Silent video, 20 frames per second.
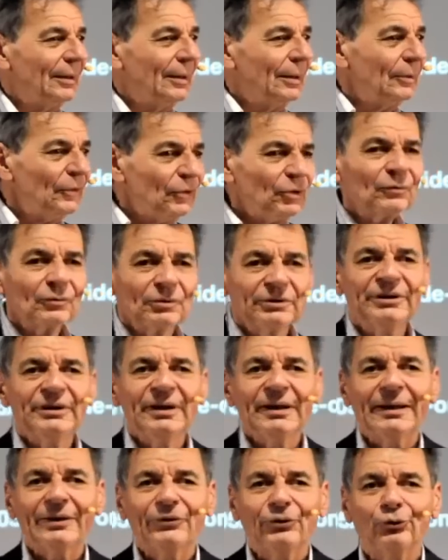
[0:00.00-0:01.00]
Questo vuol dire
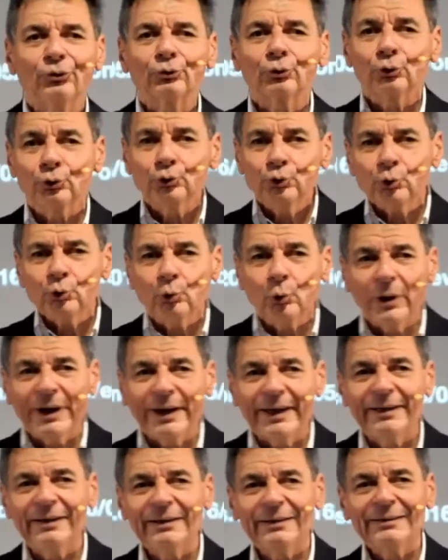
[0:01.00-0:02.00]
che ci sono
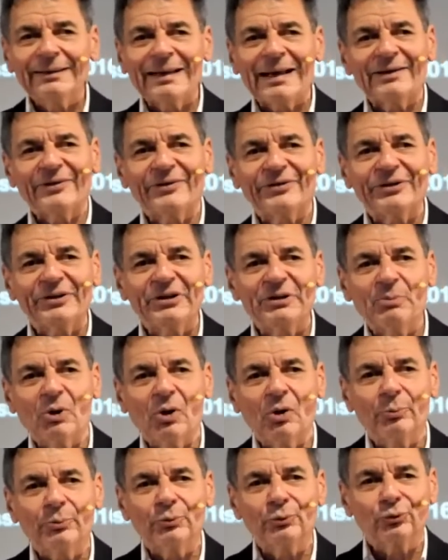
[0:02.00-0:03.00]
due nastri di
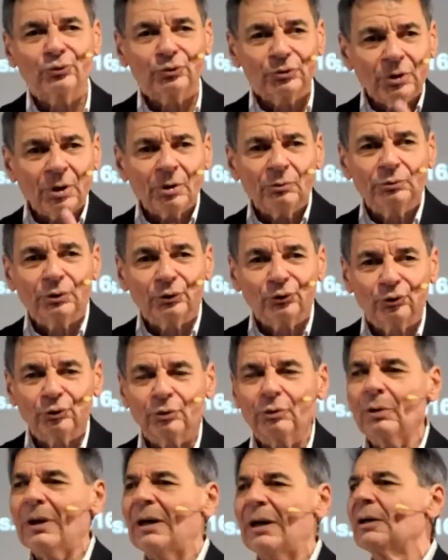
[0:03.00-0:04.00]
Mobius, non uno
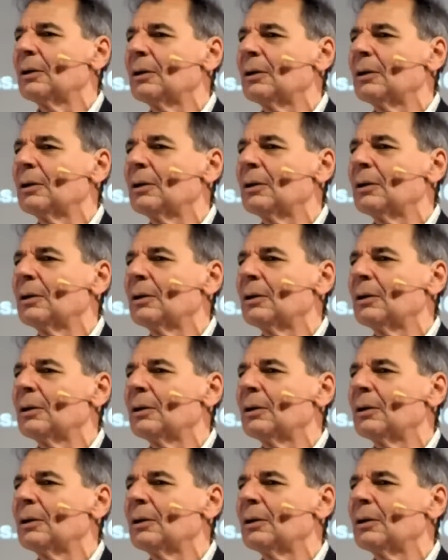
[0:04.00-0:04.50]
solo, ancora una